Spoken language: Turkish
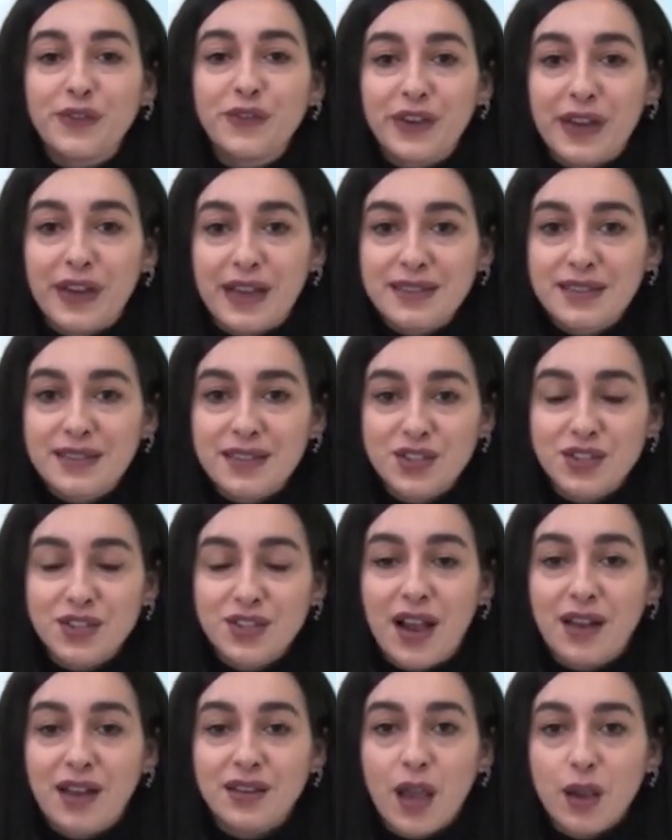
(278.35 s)
Fransız
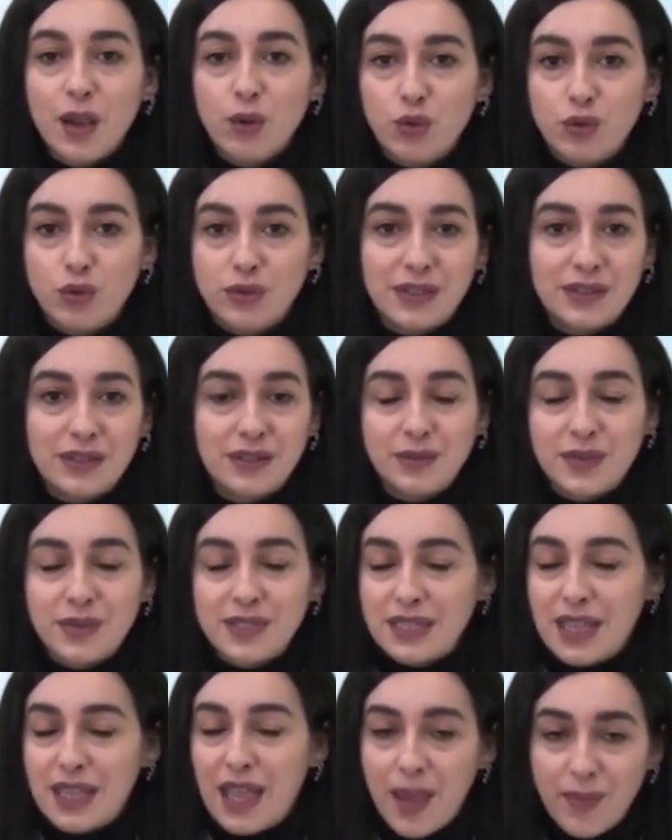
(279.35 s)
işgalinden
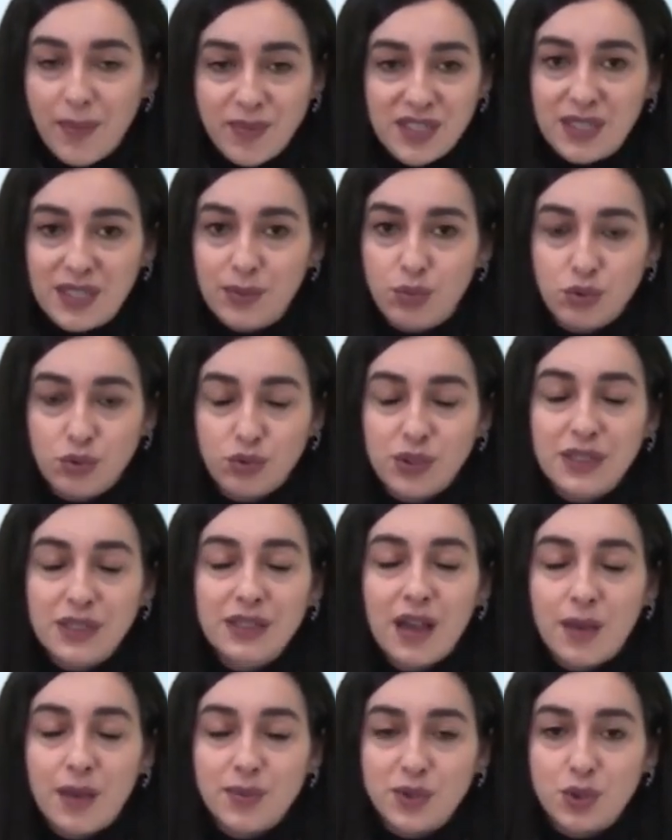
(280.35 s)
kurtarılması hepsi bunları
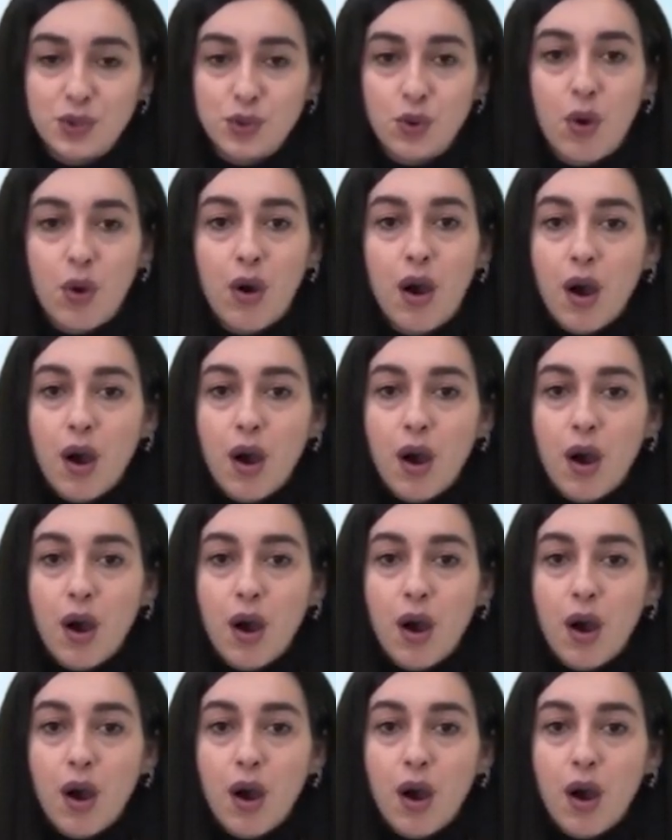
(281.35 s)
kapsıyor.